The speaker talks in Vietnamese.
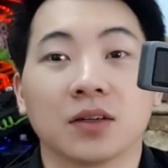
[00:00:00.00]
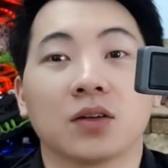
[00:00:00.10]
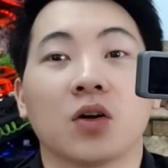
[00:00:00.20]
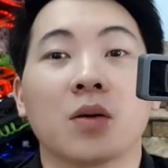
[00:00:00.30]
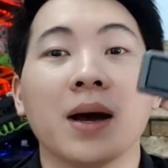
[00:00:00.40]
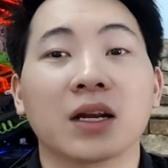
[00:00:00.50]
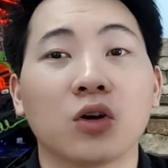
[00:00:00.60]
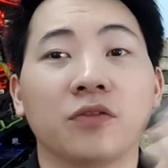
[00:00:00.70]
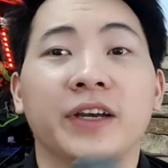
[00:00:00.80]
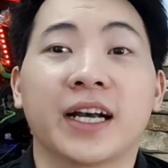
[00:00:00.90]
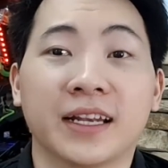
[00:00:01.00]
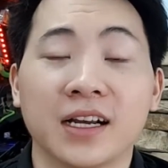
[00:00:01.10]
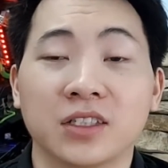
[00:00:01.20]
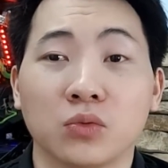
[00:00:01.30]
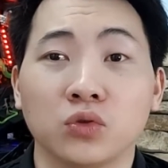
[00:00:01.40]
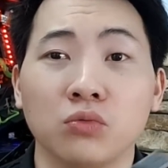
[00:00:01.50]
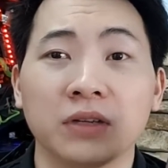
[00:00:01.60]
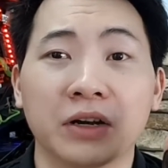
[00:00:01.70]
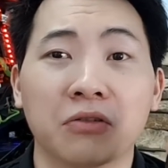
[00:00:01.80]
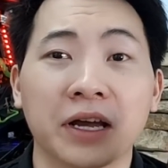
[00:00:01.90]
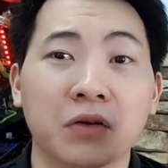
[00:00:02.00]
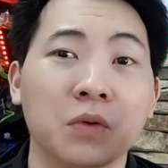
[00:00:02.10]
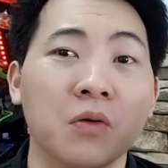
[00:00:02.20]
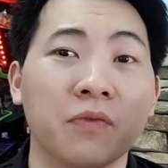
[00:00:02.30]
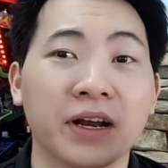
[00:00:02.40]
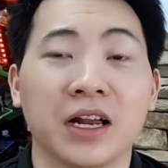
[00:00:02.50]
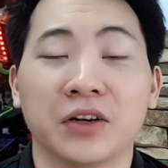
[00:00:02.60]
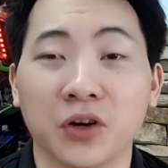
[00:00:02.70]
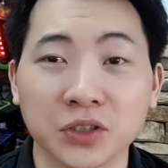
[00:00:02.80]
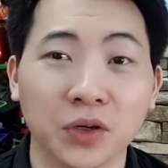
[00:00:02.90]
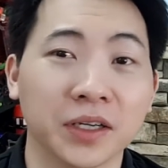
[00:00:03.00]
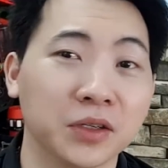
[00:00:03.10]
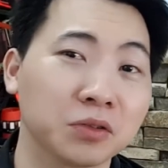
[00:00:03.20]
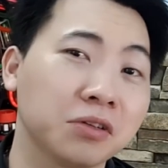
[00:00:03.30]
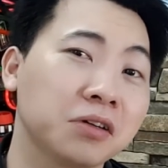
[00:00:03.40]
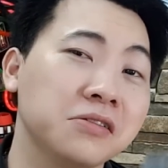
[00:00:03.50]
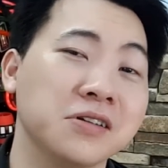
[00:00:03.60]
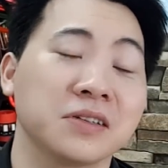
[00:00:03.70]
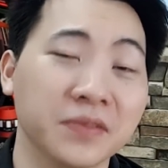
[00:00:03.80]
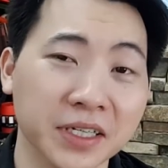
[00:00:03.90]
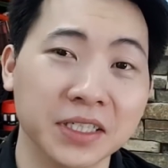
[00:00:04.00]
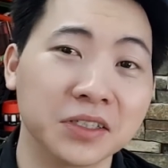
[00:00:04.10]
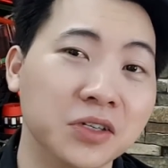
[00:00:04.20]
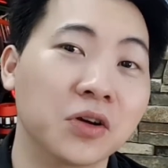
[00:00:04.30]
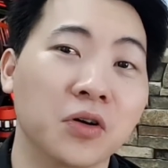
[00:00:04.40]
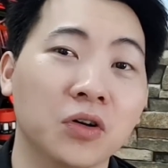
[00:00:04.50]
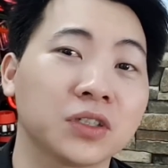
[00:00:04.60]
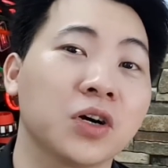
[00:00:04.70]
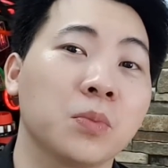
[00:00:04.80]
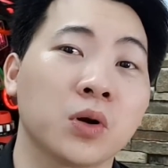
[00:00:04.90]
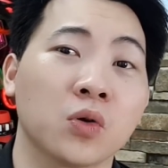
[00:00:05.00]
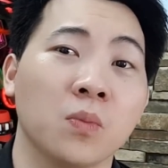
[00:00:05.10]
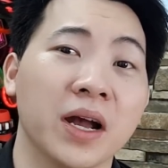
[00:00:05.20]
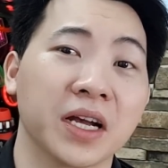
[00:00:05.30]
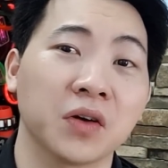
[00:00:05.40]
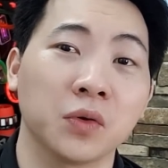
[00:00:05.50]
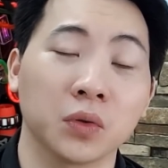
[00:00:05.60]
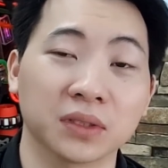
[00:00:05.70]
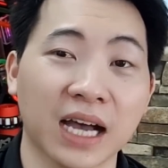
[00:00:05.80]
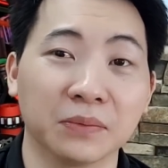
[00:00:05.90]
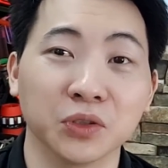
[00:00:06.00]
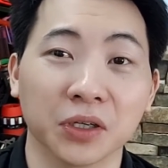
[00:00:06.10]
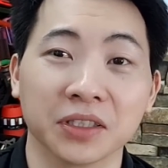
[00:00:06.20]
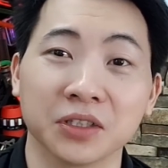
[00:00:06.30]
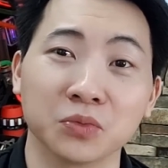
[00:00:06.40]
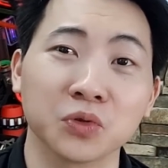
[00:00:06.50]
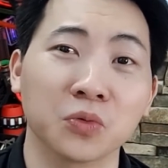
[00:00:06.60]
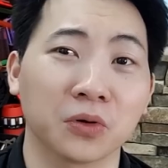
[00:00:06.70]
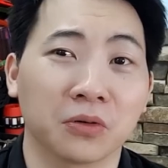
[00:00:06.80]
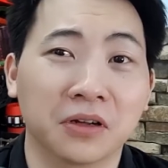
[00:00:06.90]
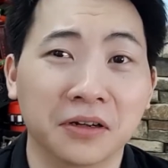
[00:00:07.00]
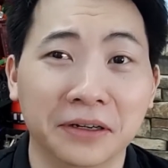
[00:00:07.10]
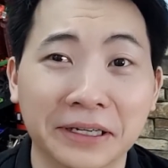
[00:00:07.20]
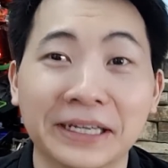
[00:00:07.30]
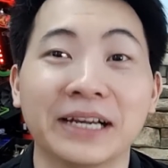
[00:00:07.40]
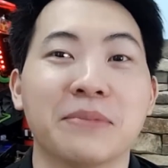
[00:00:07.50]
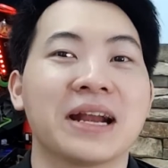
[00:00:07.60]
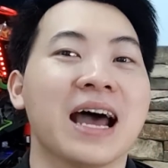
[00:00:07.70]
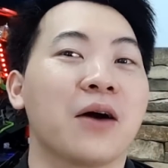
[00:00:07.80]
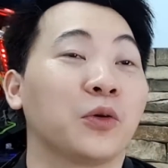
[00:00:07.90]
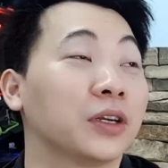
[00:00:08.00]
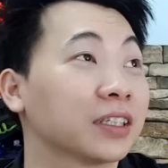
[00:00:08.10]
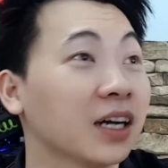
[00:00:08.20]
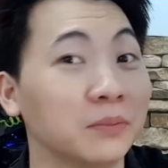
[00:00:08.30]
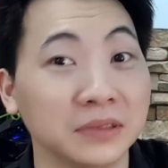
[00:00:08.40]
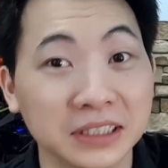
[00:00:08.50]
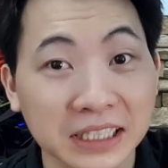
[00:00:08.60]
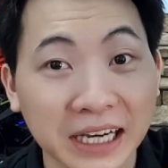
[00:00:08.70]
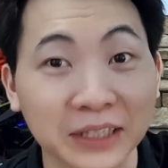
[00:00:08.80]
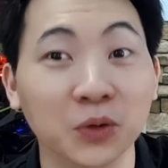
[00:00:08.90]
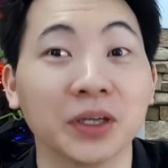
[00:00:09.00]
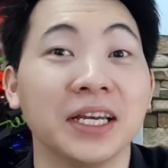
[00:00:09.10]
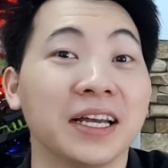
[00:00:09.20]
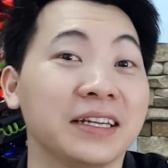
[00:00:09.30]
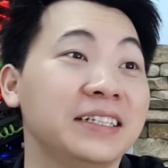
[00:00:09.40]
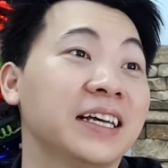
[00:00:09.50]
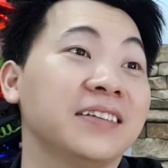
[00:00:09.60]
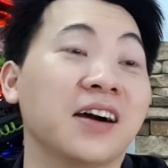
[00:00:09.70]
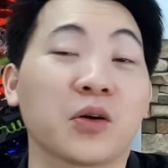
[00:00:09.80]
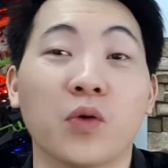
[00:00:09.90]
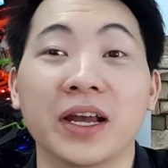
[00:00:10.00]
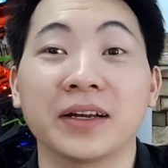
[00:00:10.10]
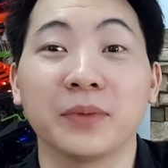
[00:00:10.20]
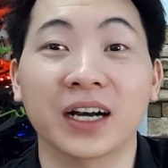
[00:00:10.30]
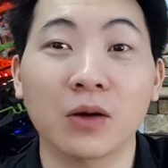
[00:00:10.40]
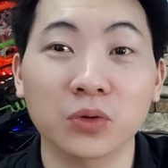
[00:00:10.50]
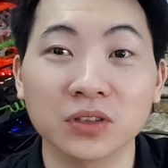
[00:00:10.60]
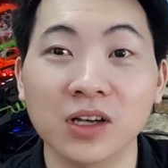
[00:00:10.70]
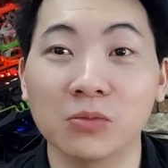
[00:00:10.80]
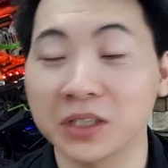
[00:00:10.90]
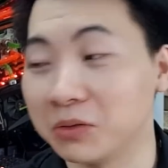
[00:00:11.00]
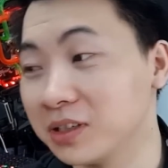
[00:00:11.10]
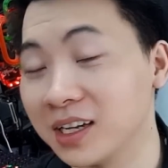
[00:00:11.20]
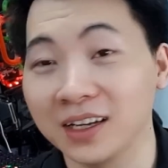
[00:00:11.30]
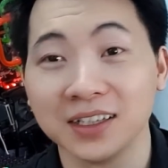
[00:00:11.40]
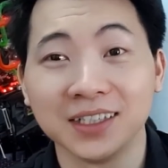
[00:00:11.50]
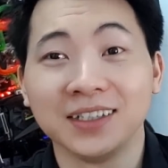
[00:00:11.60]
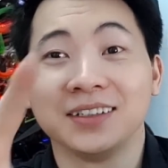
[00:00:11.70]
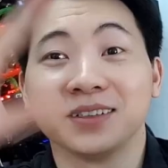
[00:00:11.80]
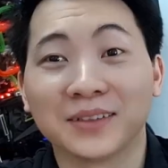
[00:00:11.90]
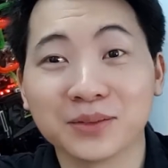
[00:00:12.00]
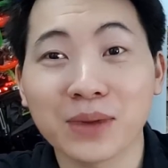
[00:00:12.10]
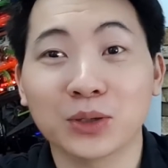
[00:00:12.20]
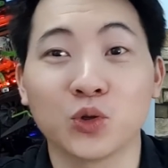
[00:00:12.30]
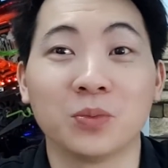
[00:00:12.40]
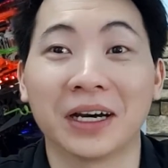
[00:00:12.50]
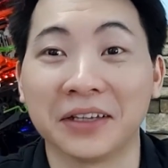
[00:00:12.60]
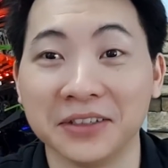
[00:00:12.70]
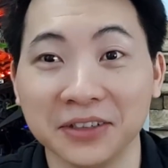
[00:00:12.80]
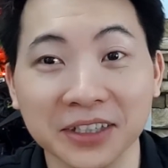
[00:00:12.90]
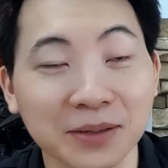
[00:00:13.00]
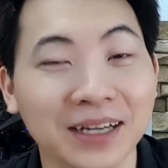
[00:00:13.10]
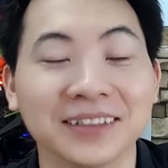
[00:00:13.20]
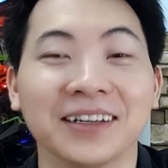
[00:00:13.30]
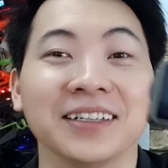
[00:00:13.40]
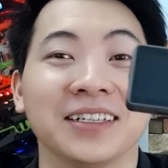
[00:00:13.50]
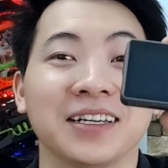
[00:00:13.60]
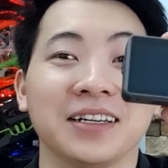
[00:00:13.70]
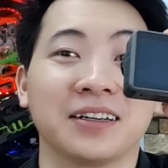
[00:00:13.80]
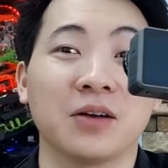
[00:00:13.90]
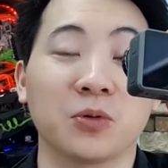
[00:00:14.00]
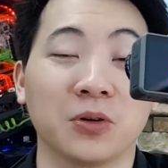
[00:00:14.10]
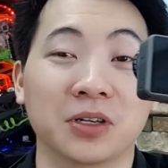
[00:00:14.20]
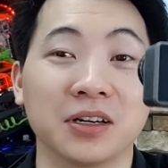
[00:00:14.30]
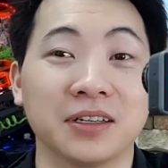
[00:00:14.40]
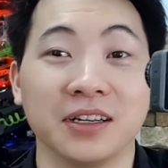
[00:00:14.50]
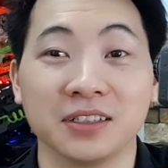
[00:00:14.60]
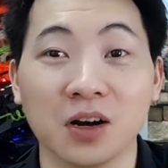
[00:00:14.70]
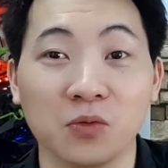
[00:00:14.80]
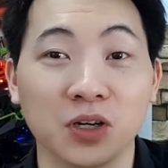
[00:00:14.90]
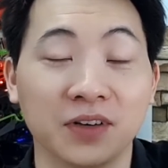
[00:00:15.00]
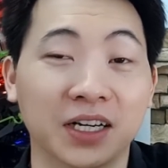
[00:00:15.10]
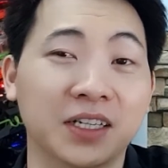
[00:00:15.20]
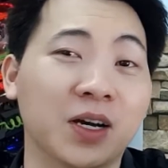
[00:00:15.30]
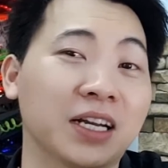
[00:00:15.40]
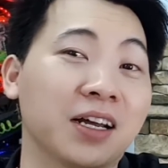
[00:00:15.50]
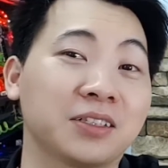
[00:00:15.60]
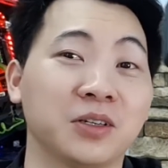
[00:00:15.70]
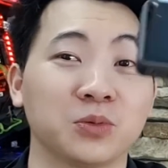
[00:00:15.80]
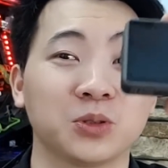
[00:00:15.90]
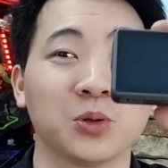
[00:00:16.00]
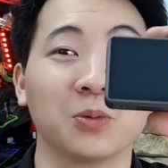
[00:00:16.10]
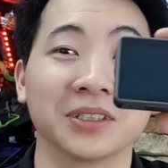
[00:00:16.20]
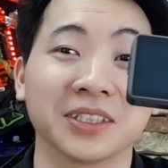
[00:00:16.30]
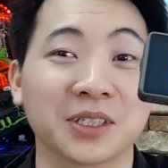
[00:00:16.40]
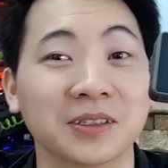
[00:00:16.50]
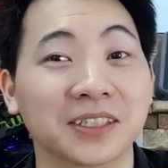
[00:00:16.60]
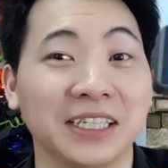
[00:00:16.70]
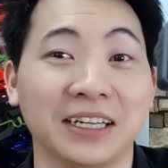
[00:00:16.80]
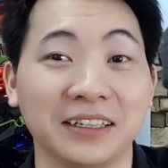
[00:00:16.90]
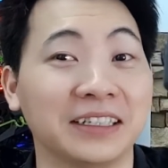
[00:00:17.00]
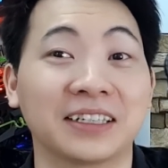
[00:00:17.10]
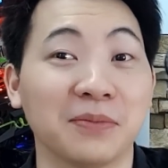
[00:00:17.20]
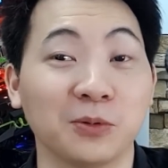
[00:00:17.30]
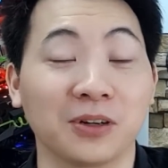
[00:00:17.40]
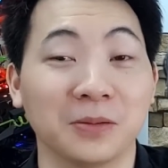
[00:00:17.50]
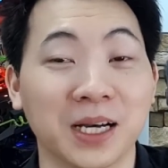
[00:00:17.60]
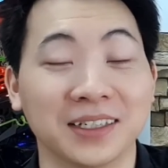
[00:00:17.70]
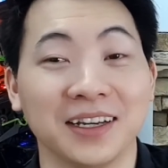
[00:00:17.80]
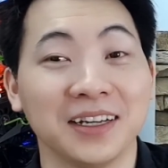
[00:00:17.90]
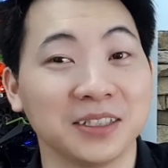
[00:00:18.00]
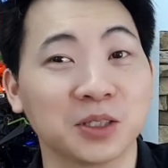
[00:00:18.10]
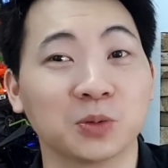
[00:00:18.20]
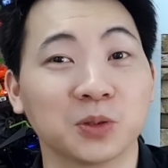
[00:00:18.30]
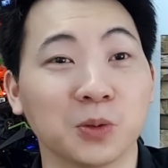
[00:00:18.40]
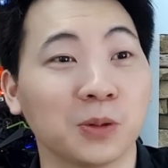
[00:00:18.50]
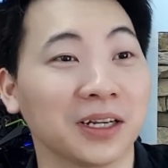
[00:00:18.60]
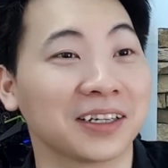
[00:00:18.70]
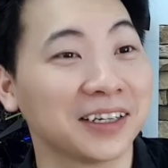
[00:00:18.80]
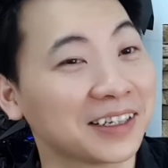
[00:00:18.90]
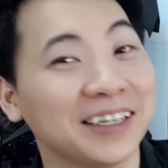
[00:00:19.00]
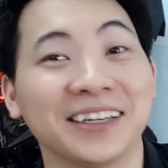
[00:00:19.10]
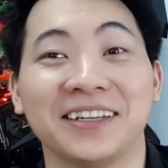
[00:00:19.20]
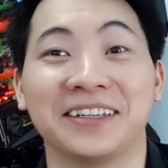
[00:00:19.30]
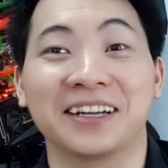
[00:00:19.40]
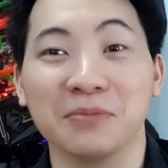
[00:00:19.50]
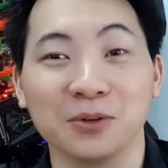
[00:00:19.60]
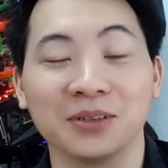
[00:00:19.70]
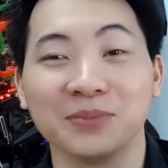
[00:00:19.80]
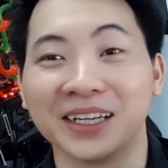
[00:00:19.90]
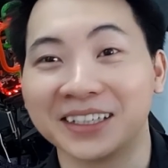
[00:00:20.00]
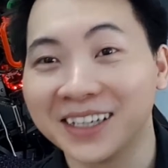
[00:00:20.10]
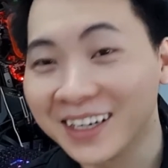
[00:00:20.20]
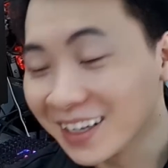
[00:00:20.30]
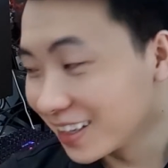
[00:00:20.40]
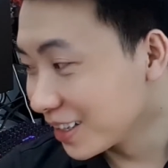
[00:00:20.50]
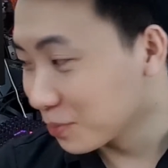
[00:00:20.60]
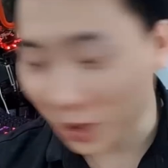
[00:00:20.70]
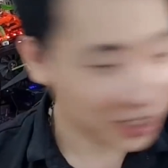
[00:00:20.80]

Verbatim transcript: Đó các bạn, còn về khả năng chống rung thì con này cũng không phải là nói rồi. Nó tương đương với những cái con GoPro bảy, GoPro tám rồi. Chống rung của nó cực kỳ là bá đạo luôn. Cầm như thế này thôi, đi ra đường quay mà góc nó rộng kiểu như là nó bao trùm cả thế giới các bạn. Đấy, góc của nó cực kỳ là rộng luôn. Mà cái khả năng chống rung cái cực kỳ là đỉnh cấp luôn các bạn. Chống rung là cực kỳ là đỉnh cấp luôn. Mình mọi